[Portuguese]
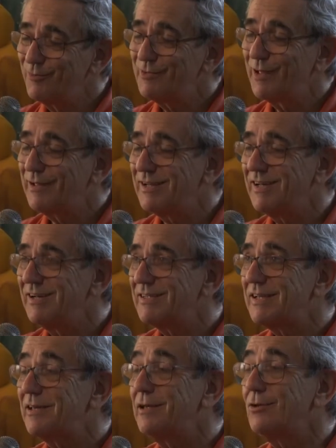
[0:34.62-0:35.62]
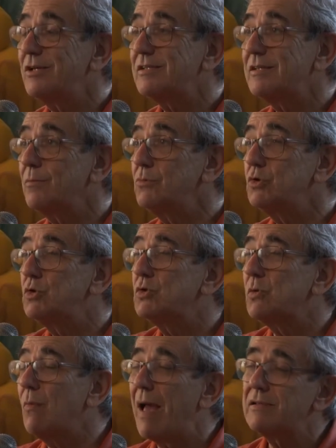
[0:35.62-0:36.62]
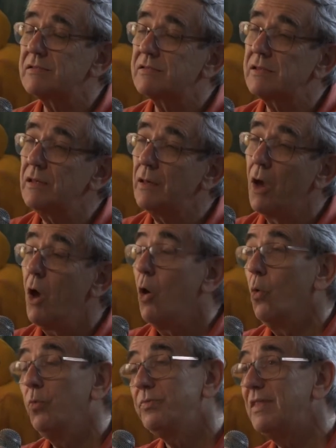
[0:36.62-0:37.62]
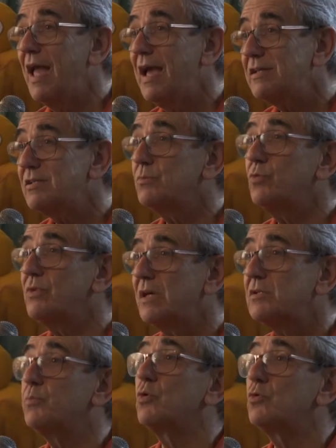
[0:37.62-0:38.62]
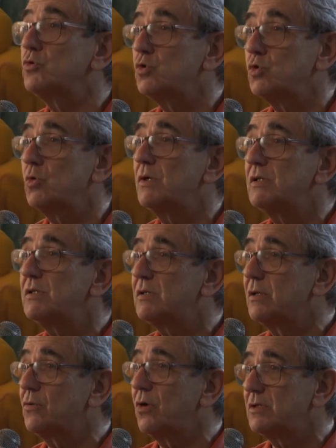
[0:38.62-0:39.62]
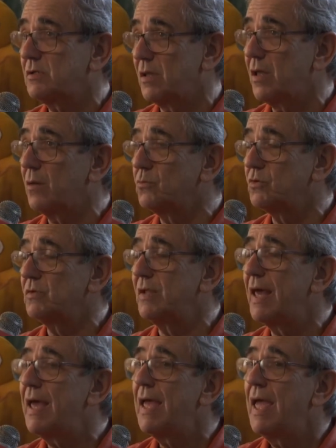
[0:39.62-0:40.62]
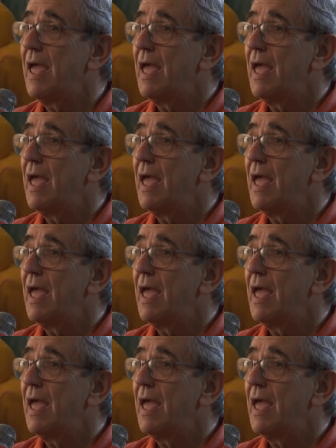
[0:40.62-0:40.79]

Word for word: o Mundo da Criança que nós temos assim um décimo das produções que nós temos, né?